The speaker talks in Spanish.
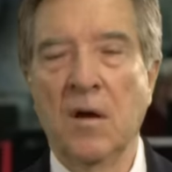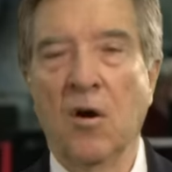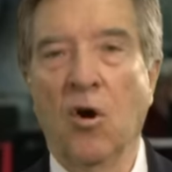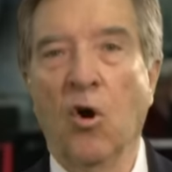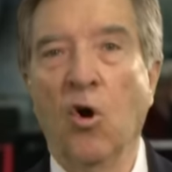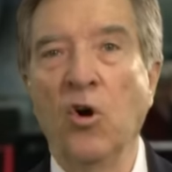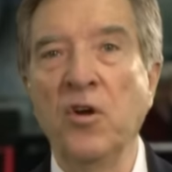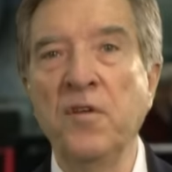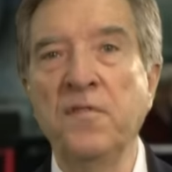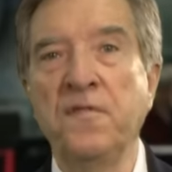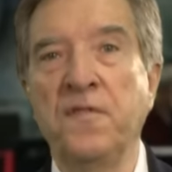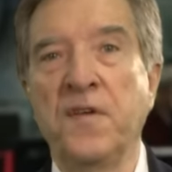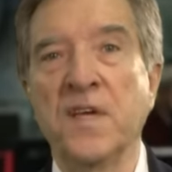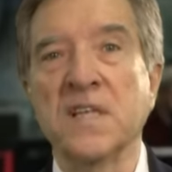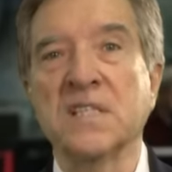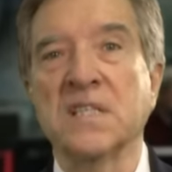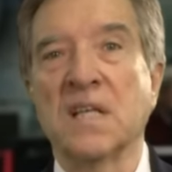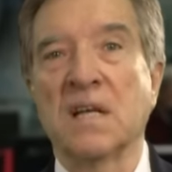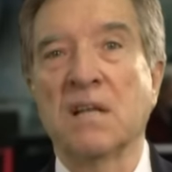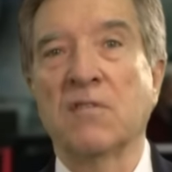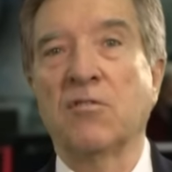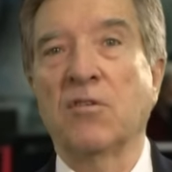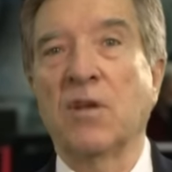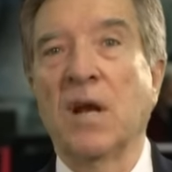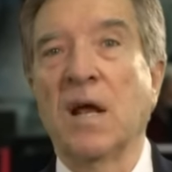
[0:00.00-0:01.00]
Hoy,
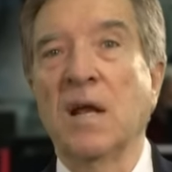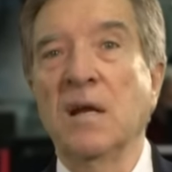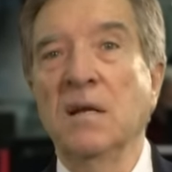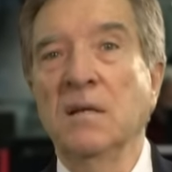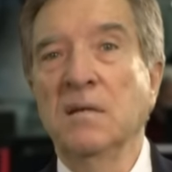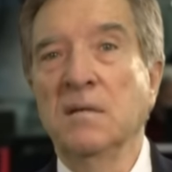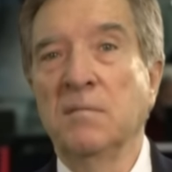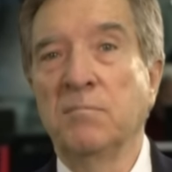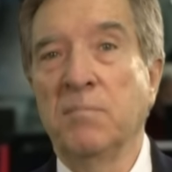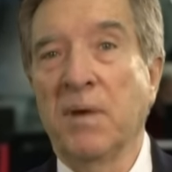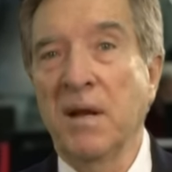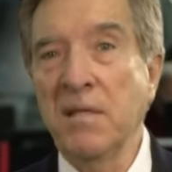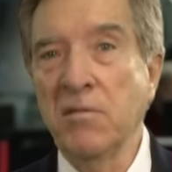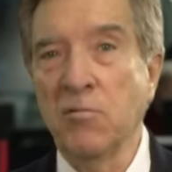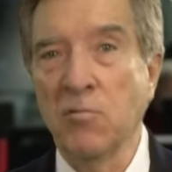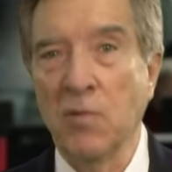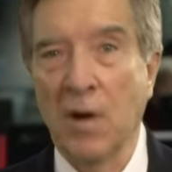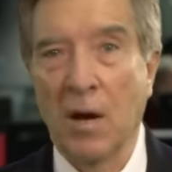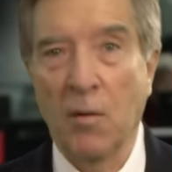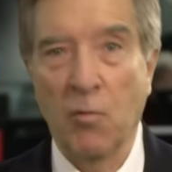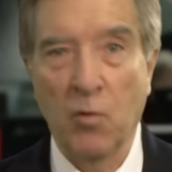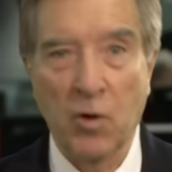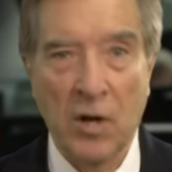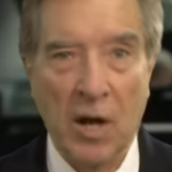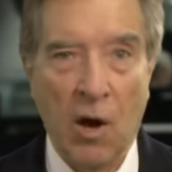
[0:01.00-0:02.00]
fiesta nacional, parece
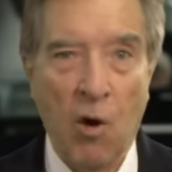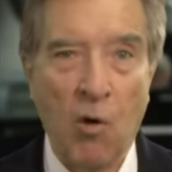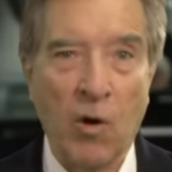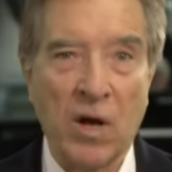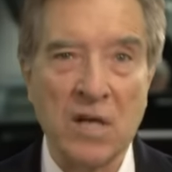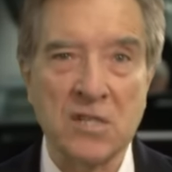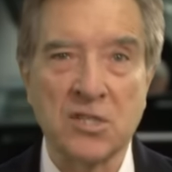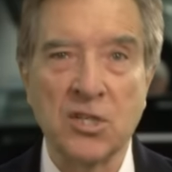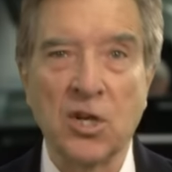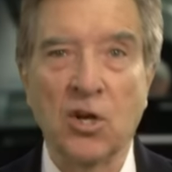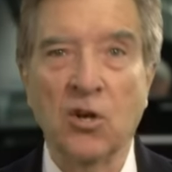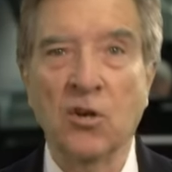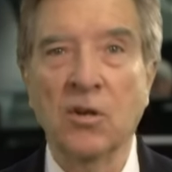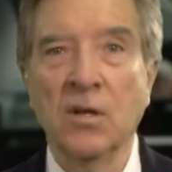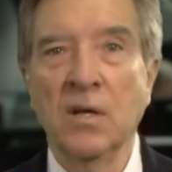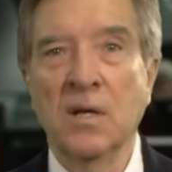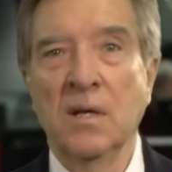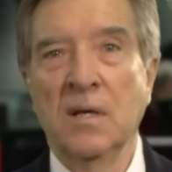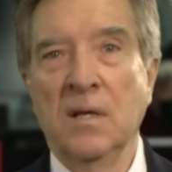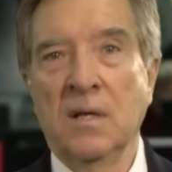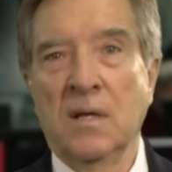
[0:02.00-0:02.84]
una buena ocasión